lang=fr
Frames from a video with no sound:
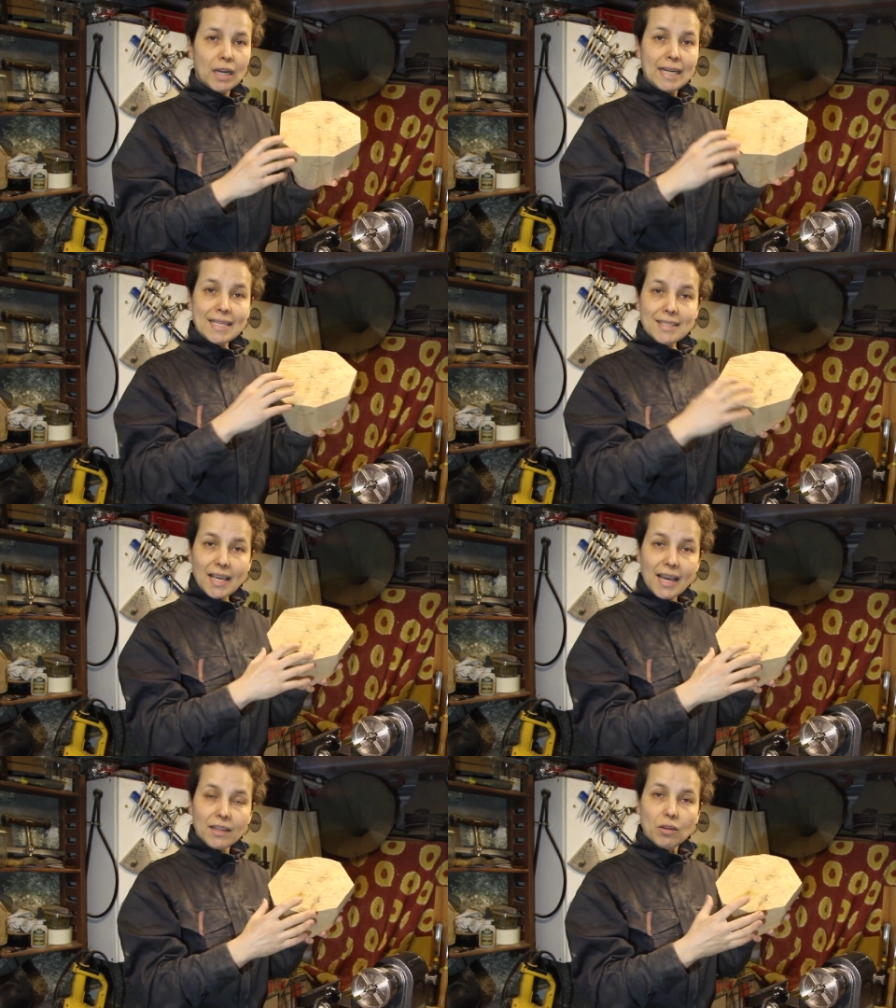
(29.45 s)
les
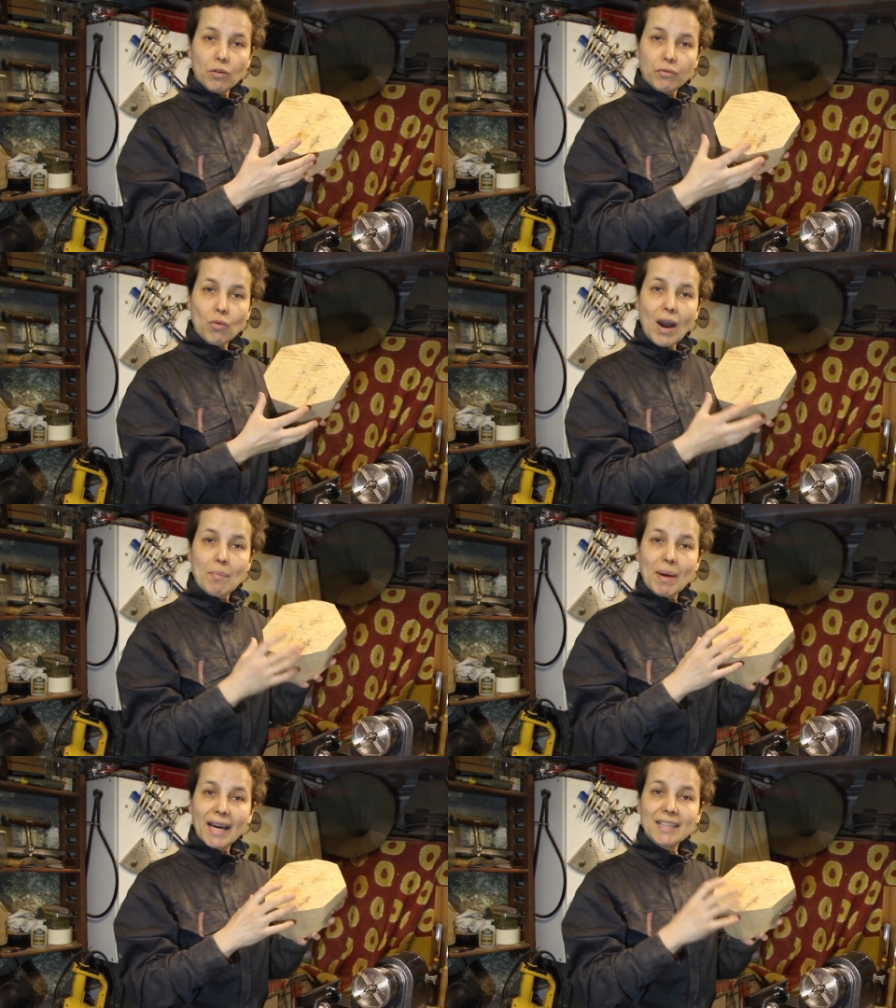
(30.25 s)
cernes vont
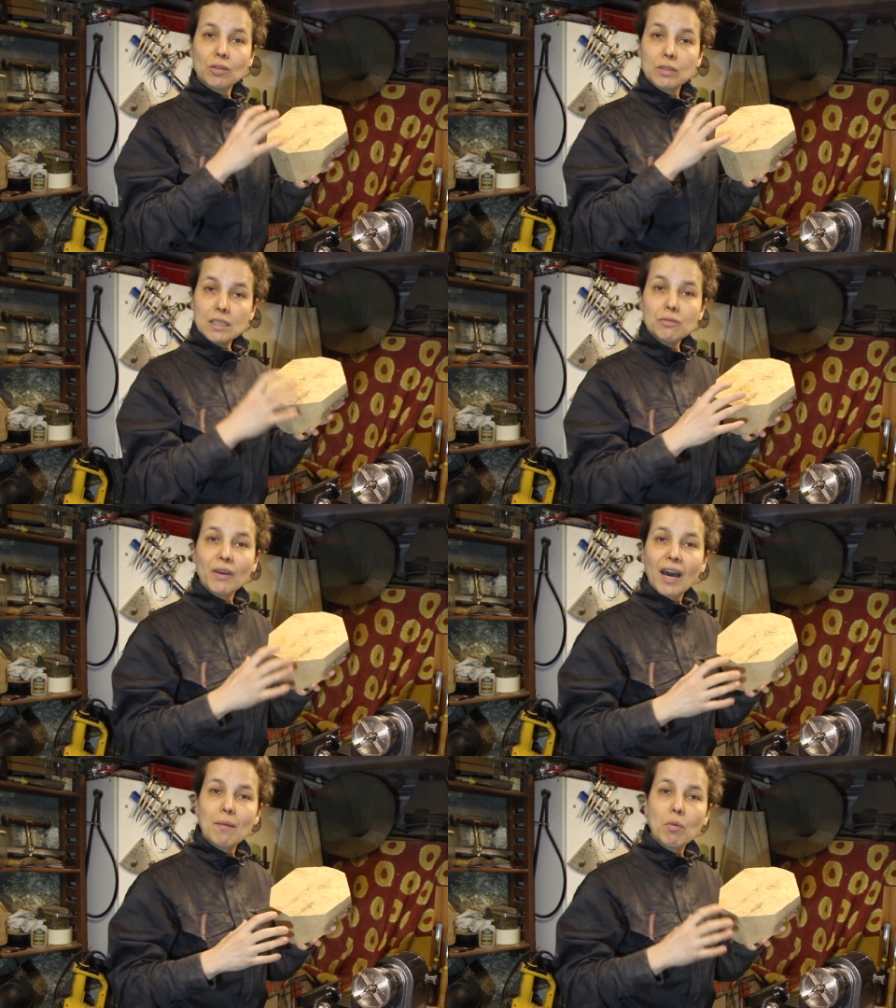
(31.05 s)
apparaître
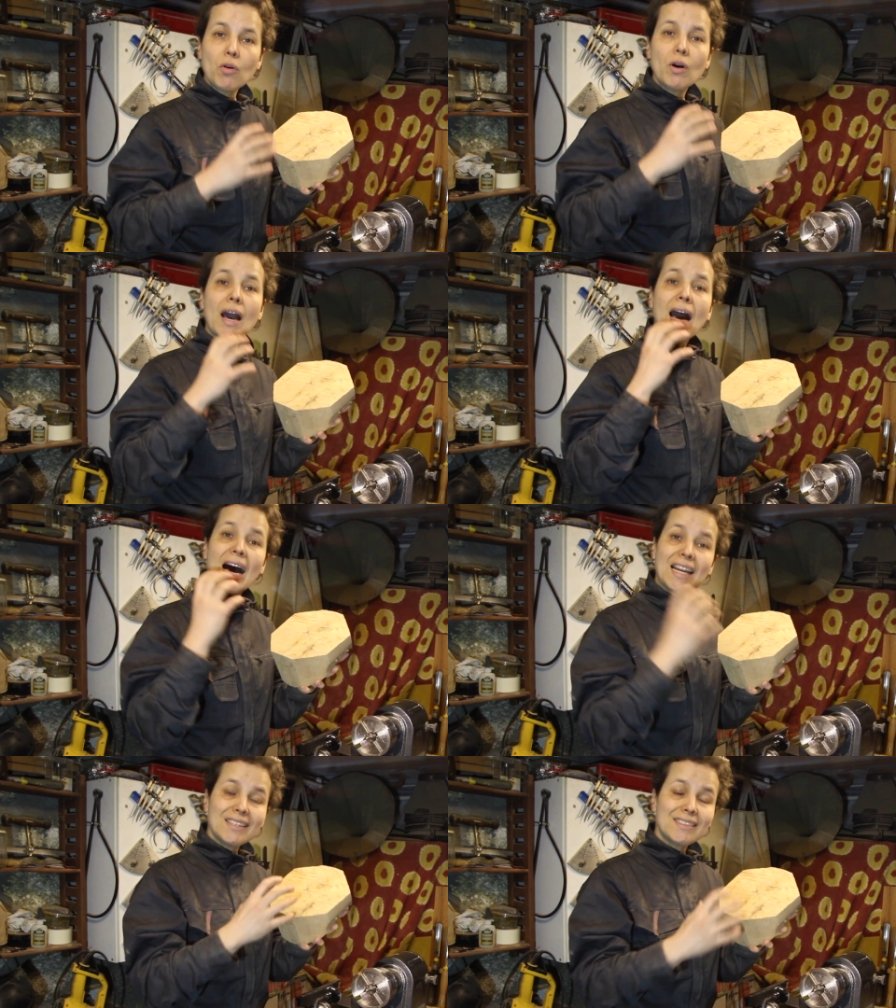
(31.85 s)
différemment
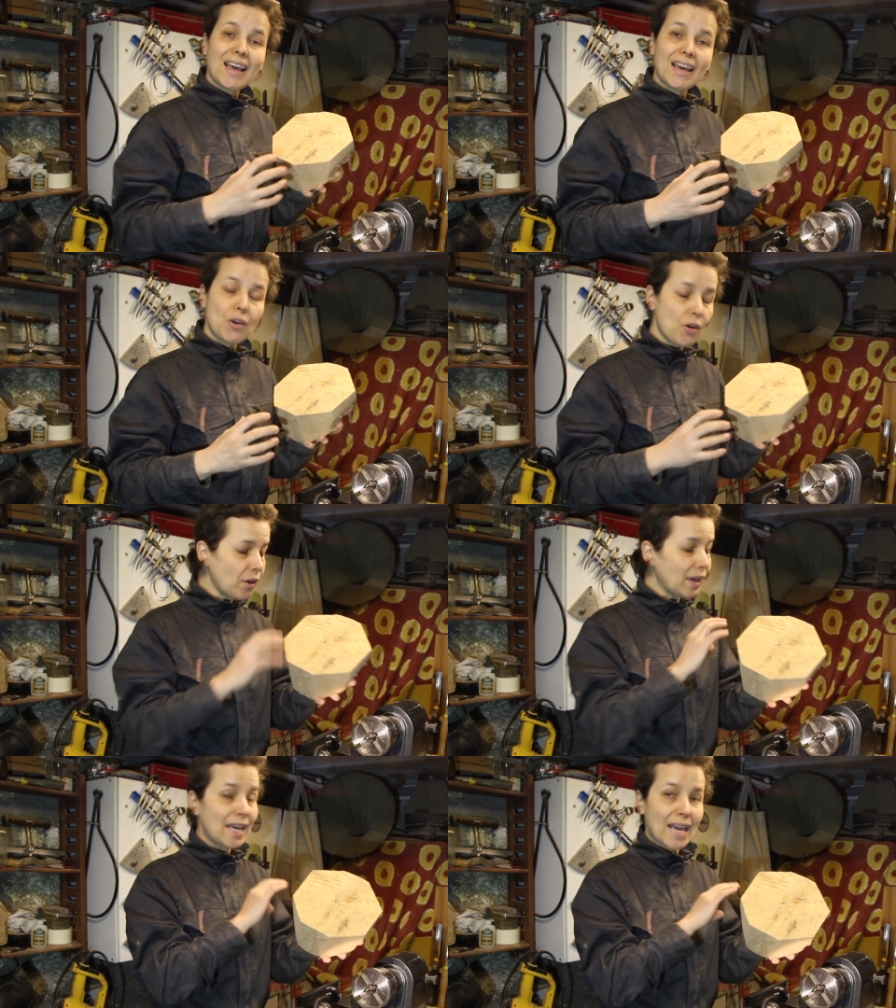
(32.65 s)
à
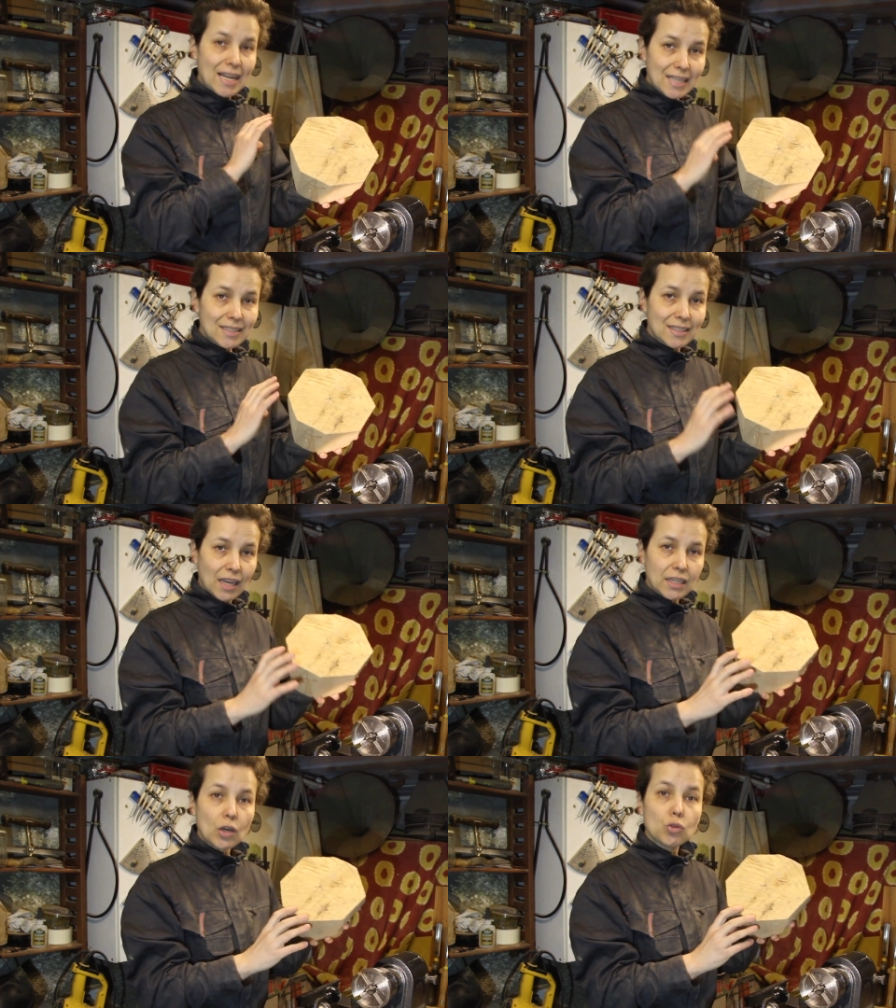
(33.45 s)
l'intérieur et à
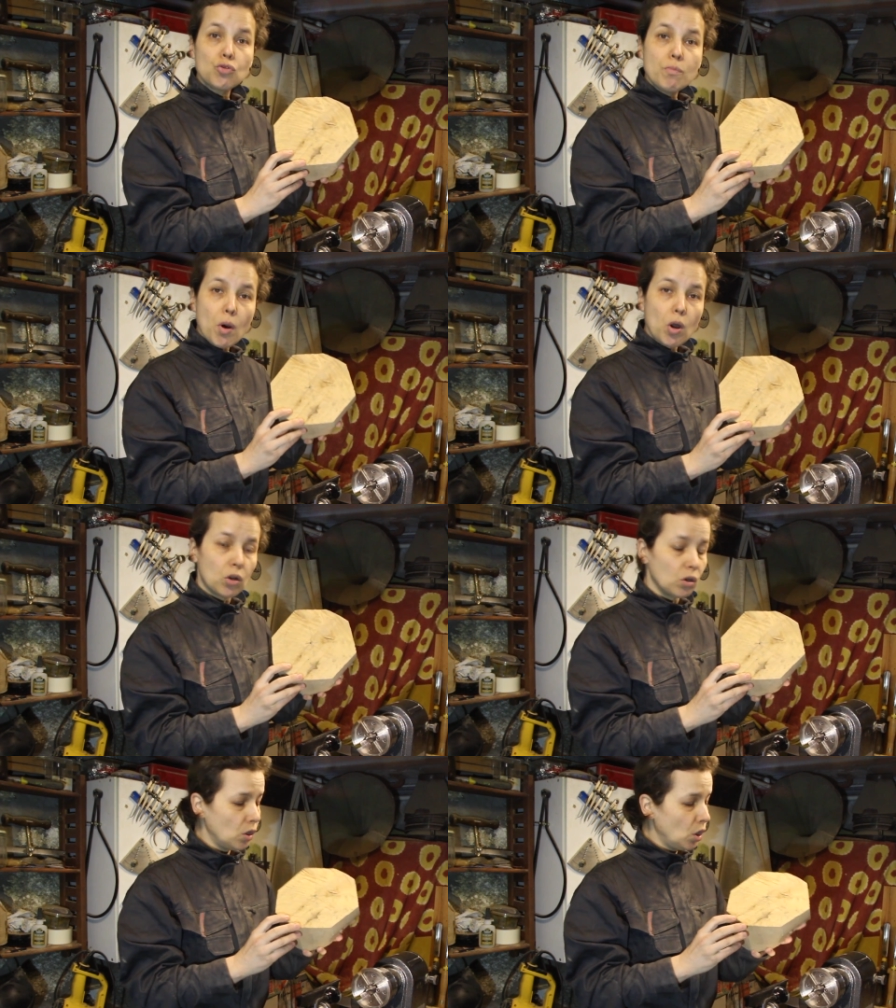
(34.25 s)
l'extérieur du bol.